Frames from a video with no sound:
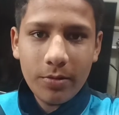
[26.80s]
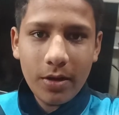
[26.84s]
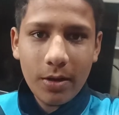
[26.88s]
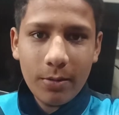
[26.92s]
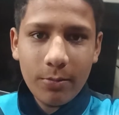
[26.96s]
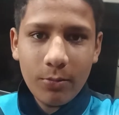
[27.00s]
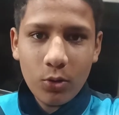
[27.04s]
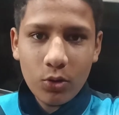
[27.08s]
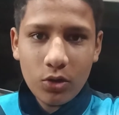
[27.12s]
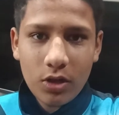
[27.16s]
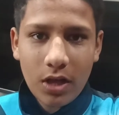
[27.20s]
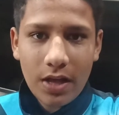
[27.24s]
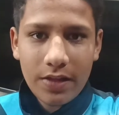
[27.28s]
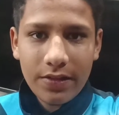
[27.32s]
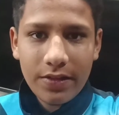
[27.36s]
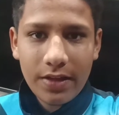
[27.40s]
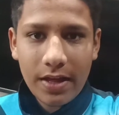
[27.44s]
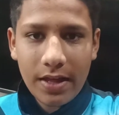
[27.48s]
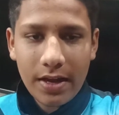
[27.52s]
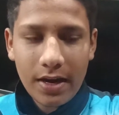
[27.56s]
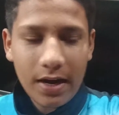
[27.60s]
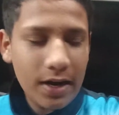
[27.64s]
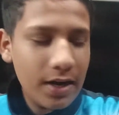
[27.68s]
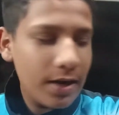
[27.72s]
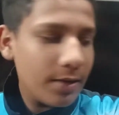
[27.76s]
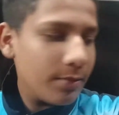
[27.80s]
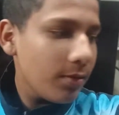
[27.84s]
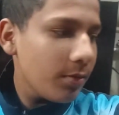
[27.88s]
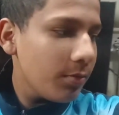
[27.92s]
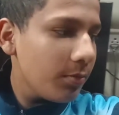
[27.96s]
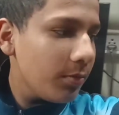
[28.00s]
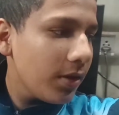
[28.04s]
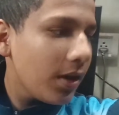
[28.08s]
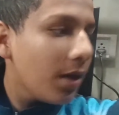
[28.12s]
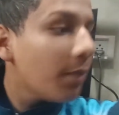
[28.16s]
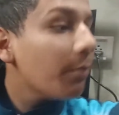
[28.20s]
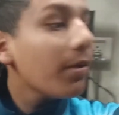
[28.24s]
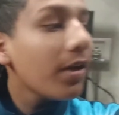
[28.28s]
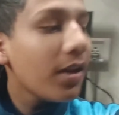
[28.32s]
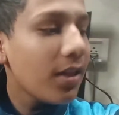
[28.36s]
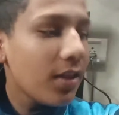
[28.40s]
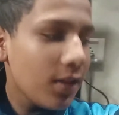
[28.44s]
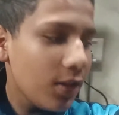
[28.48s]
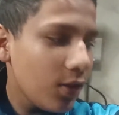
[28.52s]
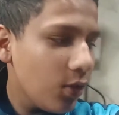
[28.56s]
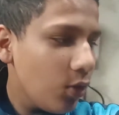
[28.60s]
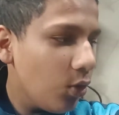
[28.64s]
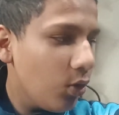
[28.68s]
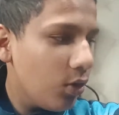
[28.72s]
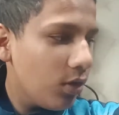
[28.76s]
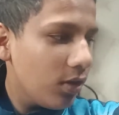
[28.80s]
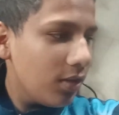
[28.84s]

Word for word: अभी हम हो जाते हैं रेडी मम्मी कपड़े दे दो